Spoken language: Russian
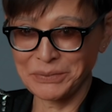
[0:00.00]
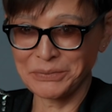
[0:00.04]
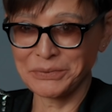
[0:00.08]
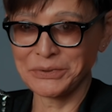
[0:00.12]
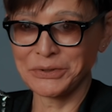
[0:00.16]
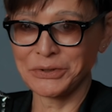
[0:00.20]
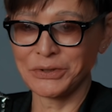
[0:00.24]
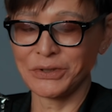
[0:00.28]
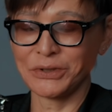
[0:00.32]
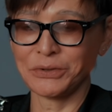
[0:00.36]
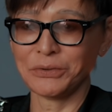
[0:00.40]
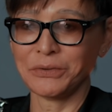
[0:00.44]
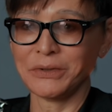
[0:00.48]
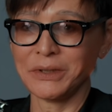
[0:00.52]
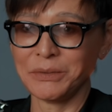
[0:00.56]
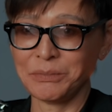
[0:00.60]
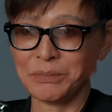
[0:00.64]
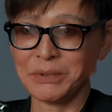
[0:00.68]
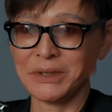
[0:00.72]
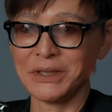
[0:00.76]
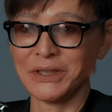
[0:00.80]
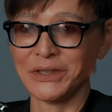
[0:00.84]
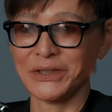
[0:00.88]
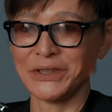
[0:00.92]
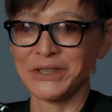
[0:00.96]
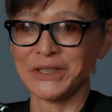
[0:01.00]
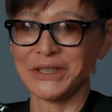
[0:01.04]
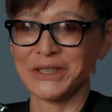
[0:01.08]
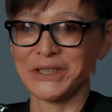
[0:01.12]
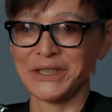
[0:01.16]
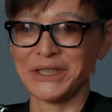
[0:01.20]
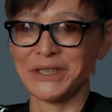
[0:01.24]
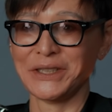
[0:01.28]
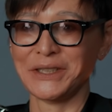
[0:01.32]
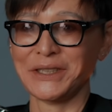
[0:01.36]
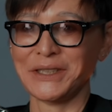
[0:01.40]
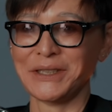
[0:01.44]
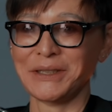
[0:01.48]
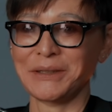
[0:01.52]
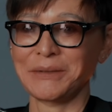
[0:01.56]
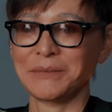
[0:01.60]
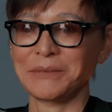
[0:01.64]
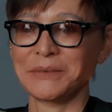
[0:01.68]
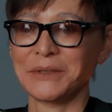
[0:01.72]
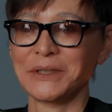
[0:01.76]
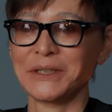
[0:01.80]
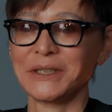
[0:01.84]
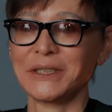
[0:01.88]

проще, но ну, обидел их хрен с ним.